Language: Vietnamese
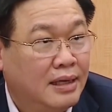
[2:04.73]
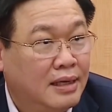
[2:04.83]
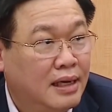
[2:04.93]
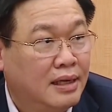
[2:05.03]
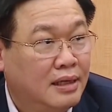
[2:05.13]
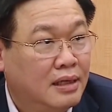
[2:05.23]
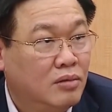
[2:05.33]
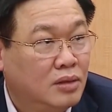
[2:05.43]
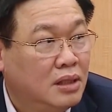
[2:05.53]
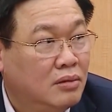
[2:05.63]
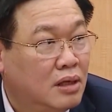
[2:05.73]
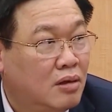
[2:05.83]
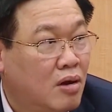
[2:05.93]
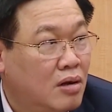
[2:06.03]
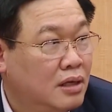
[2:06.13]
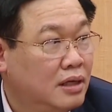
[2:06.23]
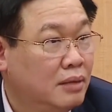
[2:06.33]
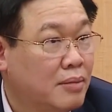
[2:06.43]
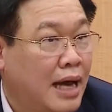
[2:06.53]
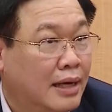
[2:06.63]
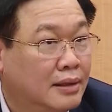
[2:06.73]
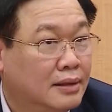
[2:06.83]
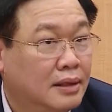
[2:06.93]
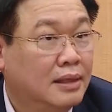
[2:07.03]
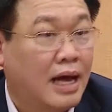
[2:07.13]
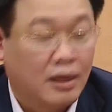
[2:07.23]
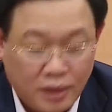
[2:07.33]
thì cái này thì công chí cũng đã có cái kịch bản tất